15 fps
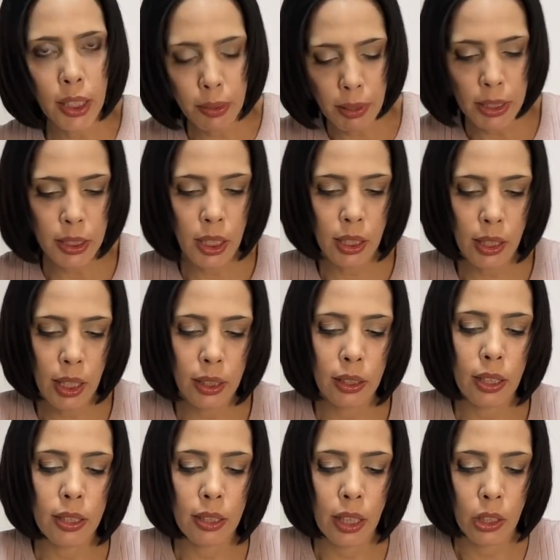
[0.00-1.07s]
りはしていないん
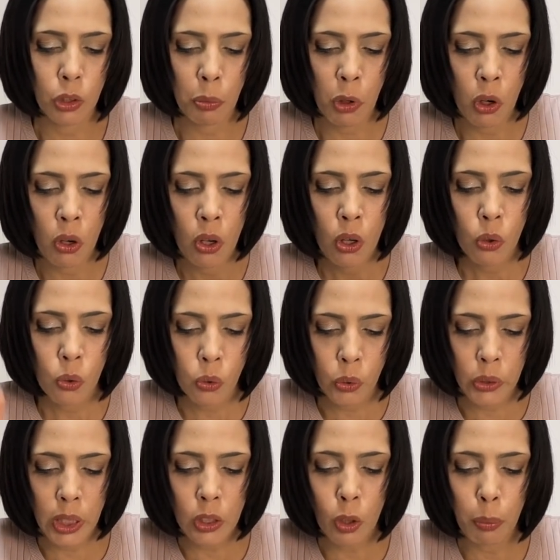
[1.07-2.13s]
ですけれどもこ
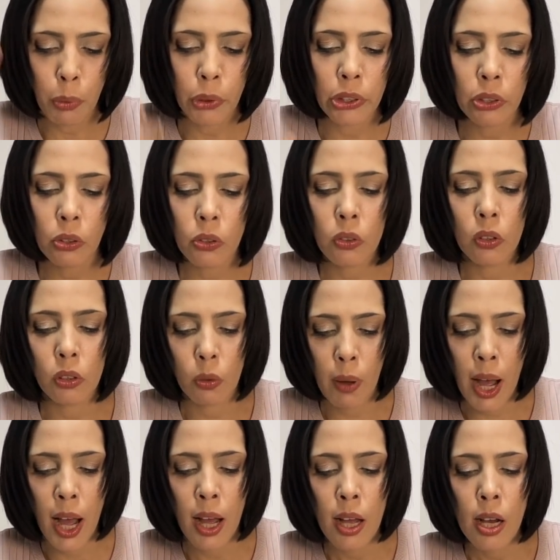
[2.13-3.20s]
こでのポイントっていうの
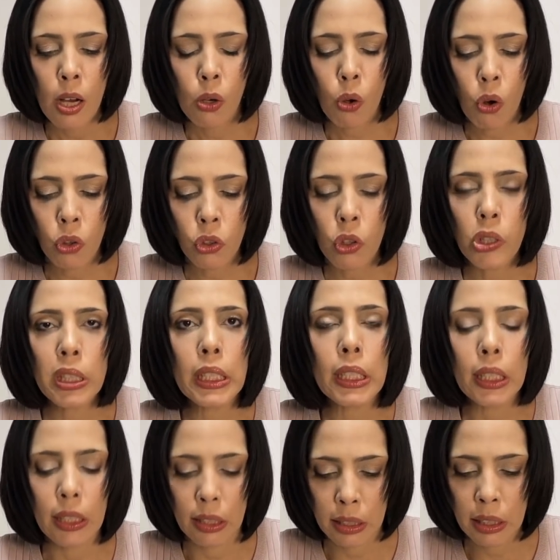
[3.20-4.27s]
はこの時
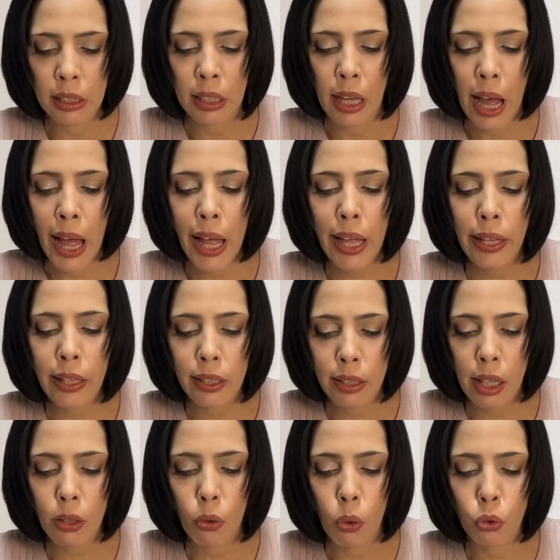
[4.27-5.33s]
期にあえ
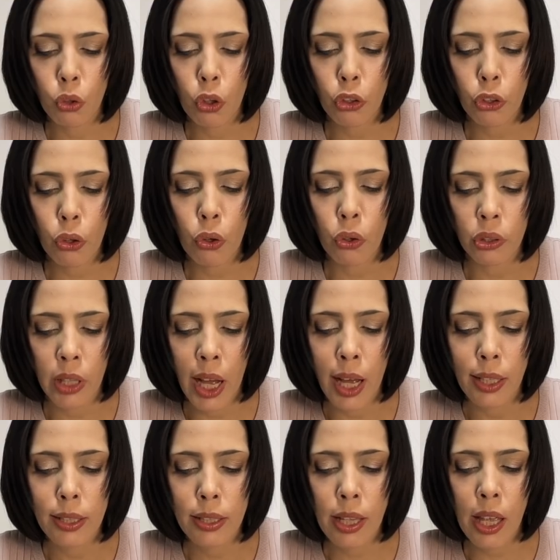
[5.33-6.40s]
てこのような
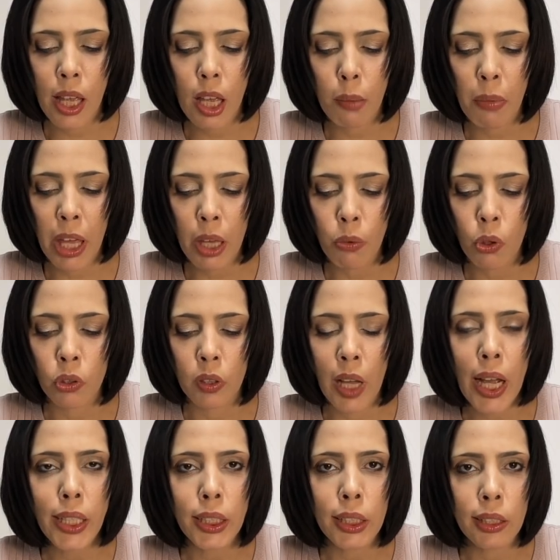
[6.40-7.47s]
声明を出
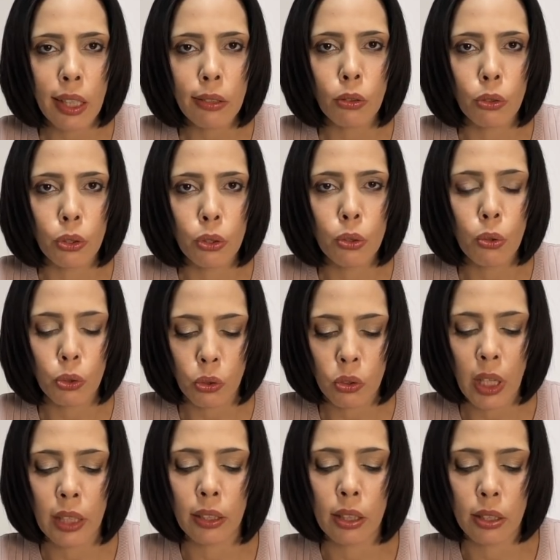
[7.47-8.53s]
したということ
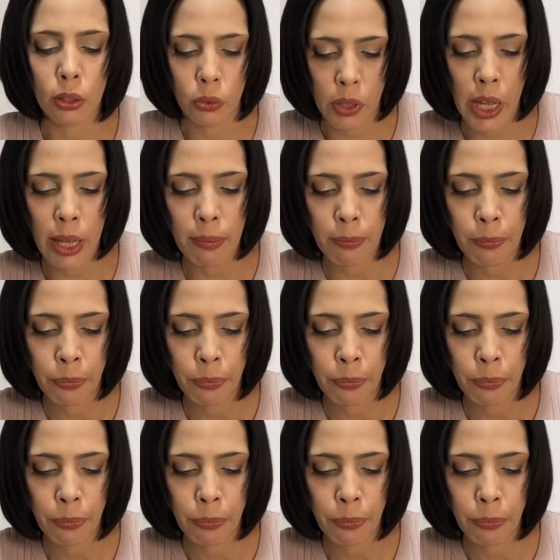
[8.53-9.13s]
なんですよね。